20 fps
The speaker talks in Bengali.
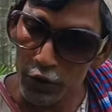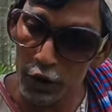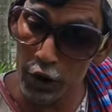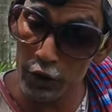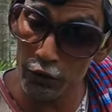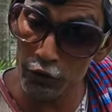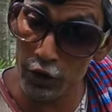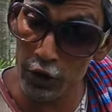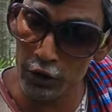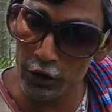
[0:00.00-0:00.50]

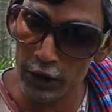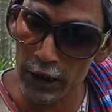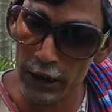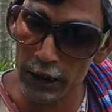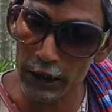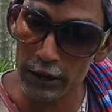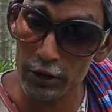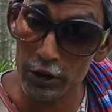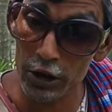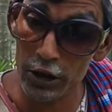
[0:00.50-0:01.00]
তিন দিন
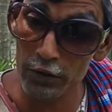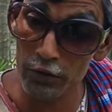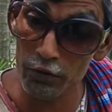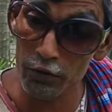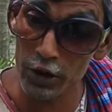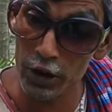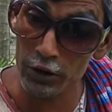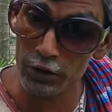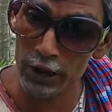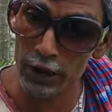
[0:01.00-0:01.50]
থেকে তিন
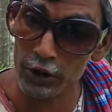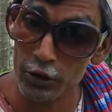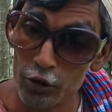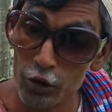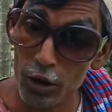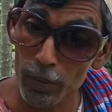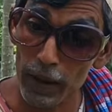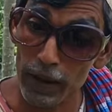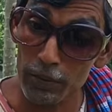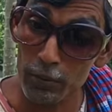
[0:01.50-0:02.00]
দিন থেকে
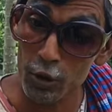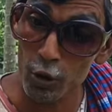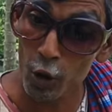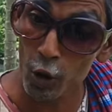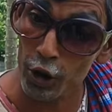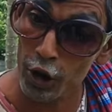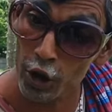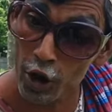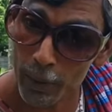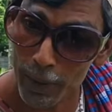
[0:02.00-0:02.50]
তোর বাড়ি মুই
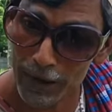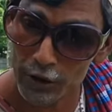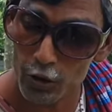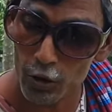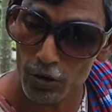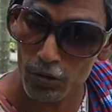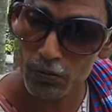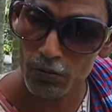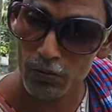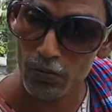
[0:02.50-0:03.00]
হবা
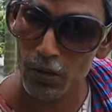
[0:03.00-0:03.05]
হবাচং